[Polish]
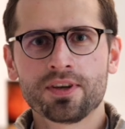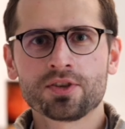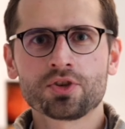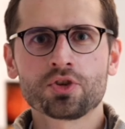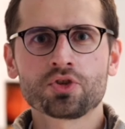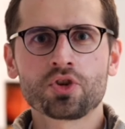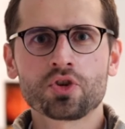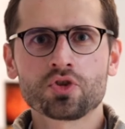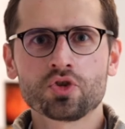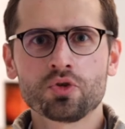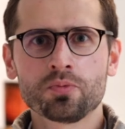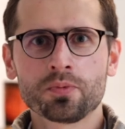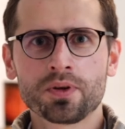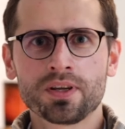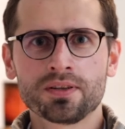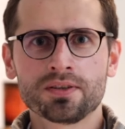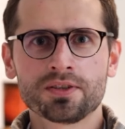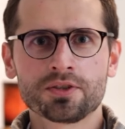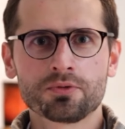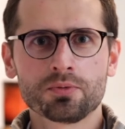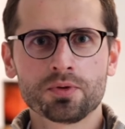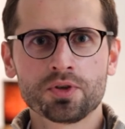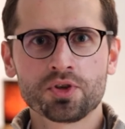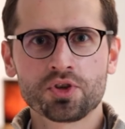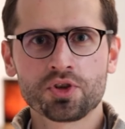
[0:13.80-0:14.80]
Większość osób,
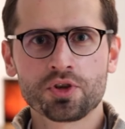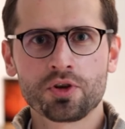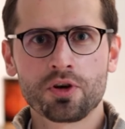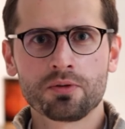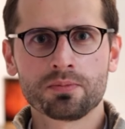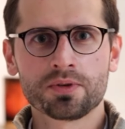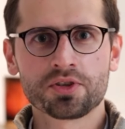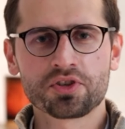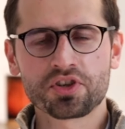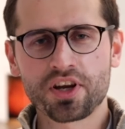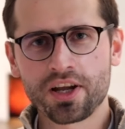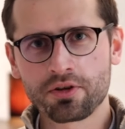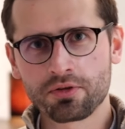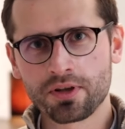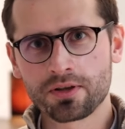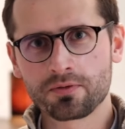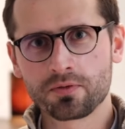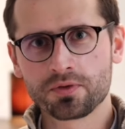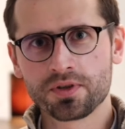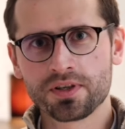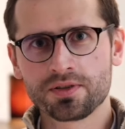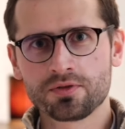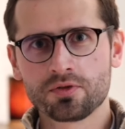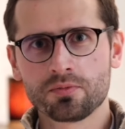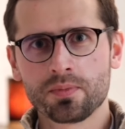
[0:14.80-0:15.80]
kiedy słyszy o mieszkaniu na
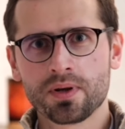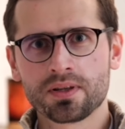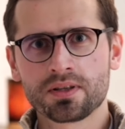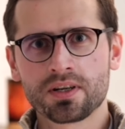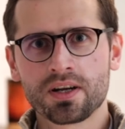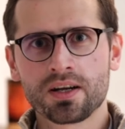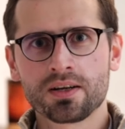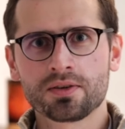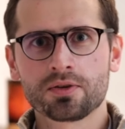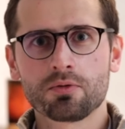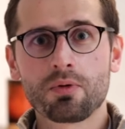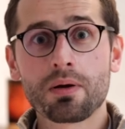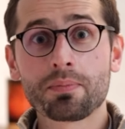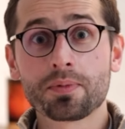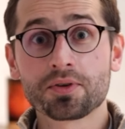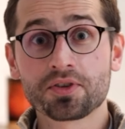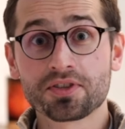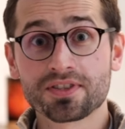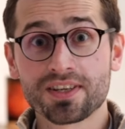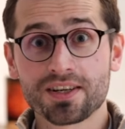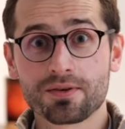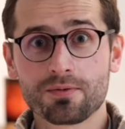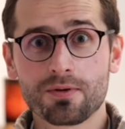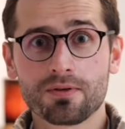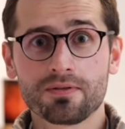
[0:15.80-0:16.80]
20 metrach, to łapie
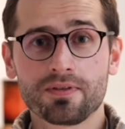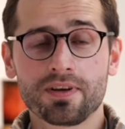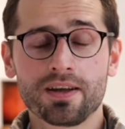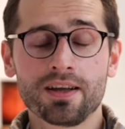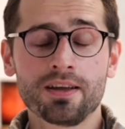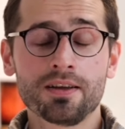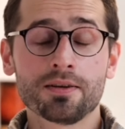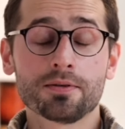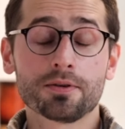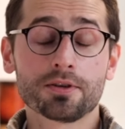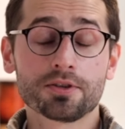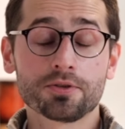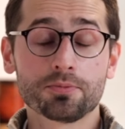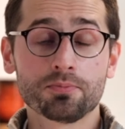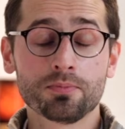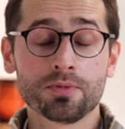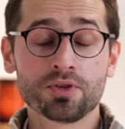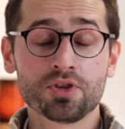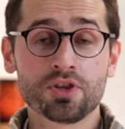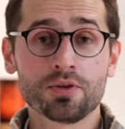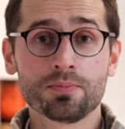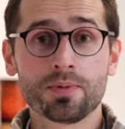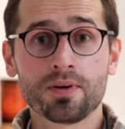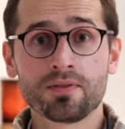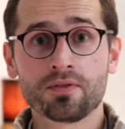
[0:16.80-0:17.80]
się za głowę,
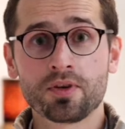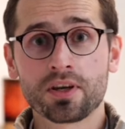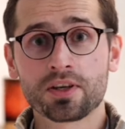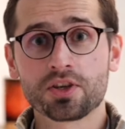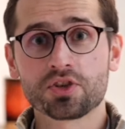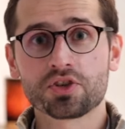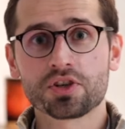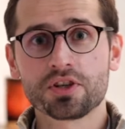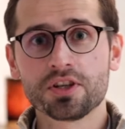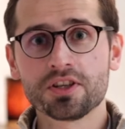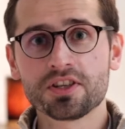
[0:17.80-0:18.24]
myśli pewnie o jakiejś